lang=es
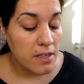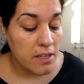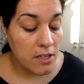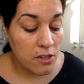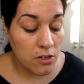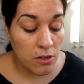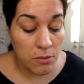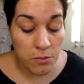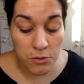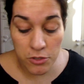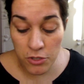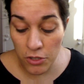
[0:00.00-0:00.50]
Y
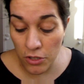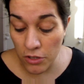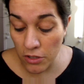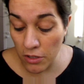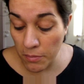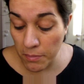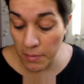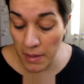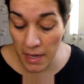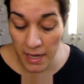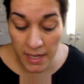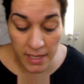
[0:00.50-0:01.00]
como son
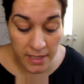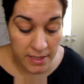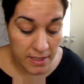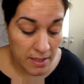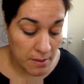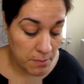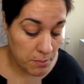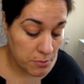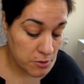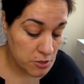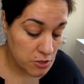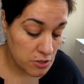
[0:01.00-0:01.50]
dos
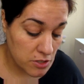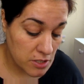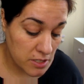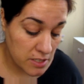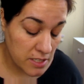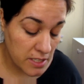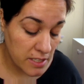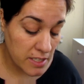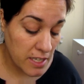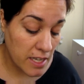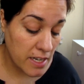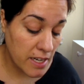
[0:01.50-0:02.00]
paletas, pues os
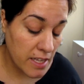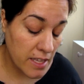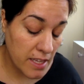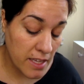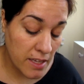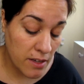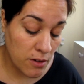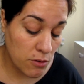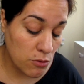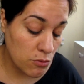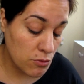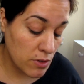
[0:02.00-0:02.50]

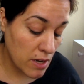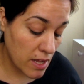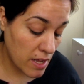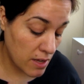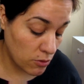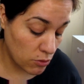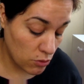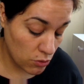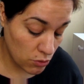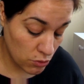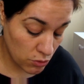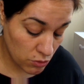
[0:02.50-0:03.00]
enseñaré
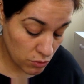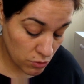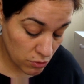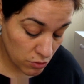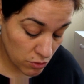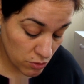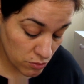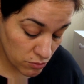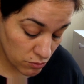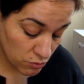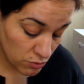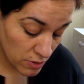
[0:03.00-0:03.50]
una, un look
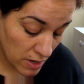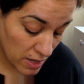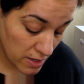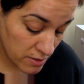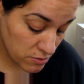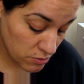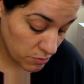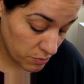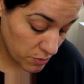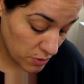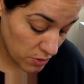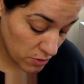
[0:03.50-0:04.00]
con una,
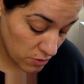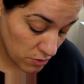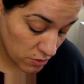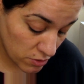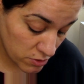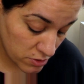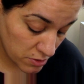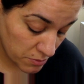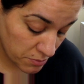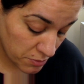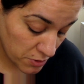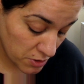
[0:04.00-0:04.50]
supongo,
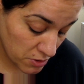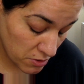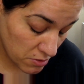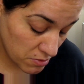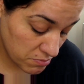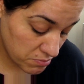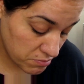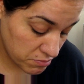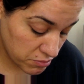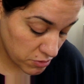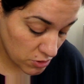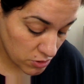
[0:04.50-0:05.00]
y si
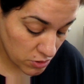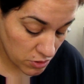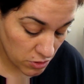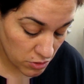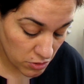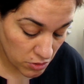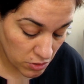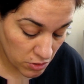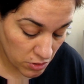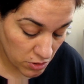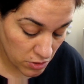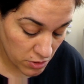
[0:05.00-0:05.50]
puedo, pues
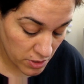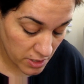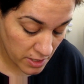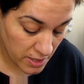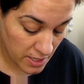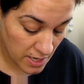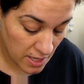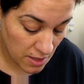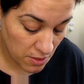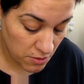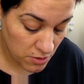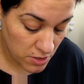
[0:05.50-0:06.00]
cojo colores
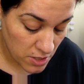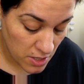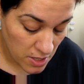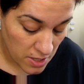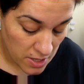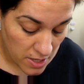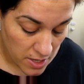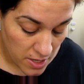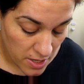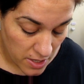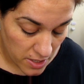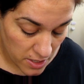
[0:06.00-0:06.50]
de lado.
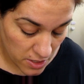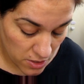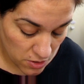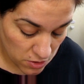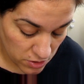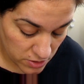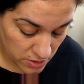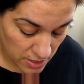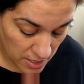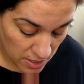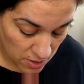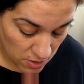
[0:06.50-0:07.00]
Y
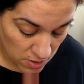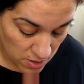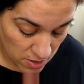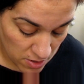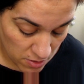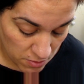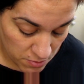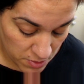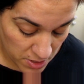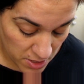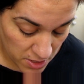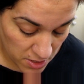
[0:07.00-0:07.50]

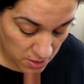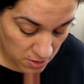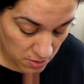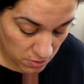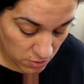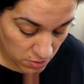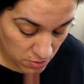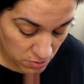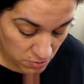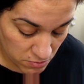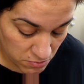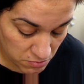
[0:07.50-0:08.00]
otro vídeo
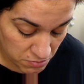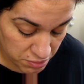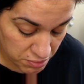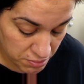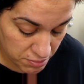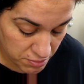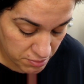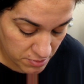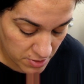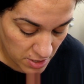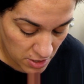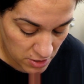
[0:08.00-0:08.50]
con,
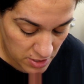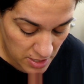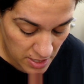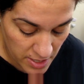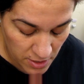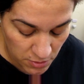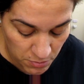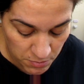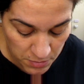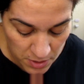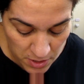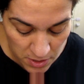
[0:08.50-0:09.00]
ya os
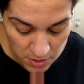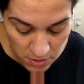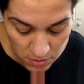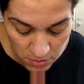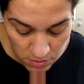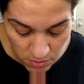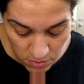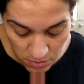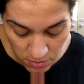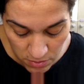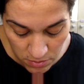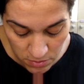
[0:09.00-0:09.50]
haré un
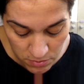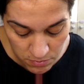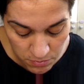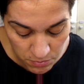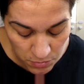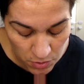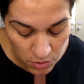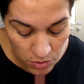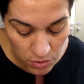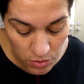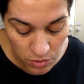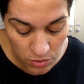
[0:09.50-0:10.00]
vídeo,
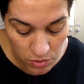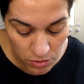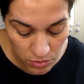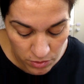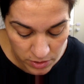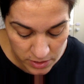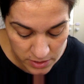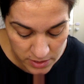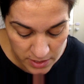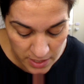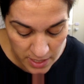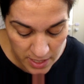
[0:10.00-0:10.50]
un blog o lo
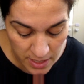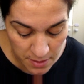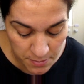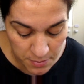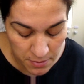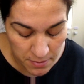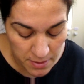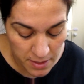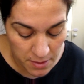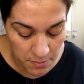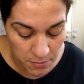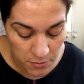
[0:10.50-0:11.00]
que sea, y
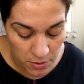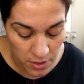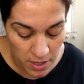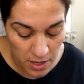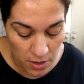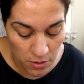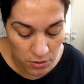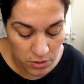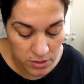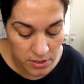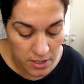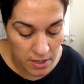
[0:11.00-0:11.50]
probaremos
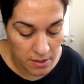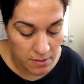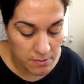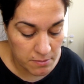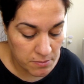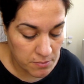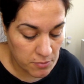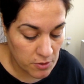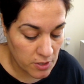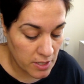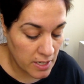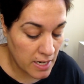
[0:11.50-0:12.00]
la otra.
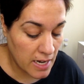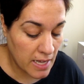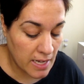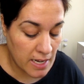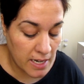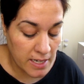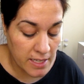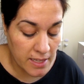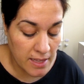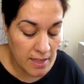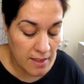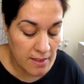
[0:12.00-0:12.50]
Porque la
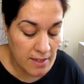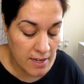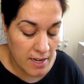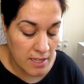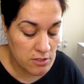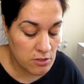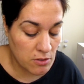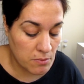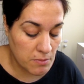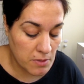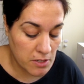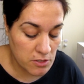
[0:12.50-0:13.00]
calidad de
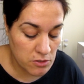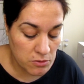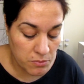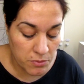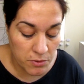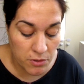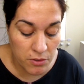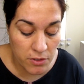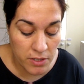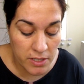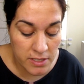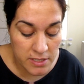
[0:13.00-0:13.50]
la sombra
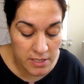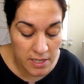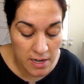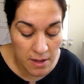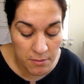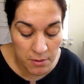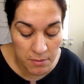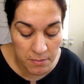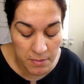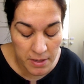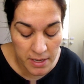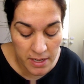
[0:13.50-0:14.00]
supongo que será
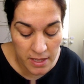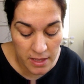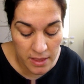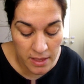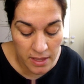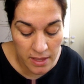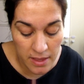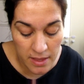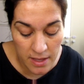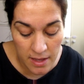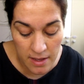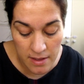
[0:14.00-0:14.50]
muy
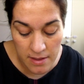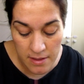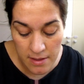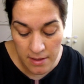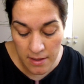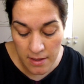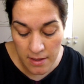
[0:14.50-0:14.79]
parecida,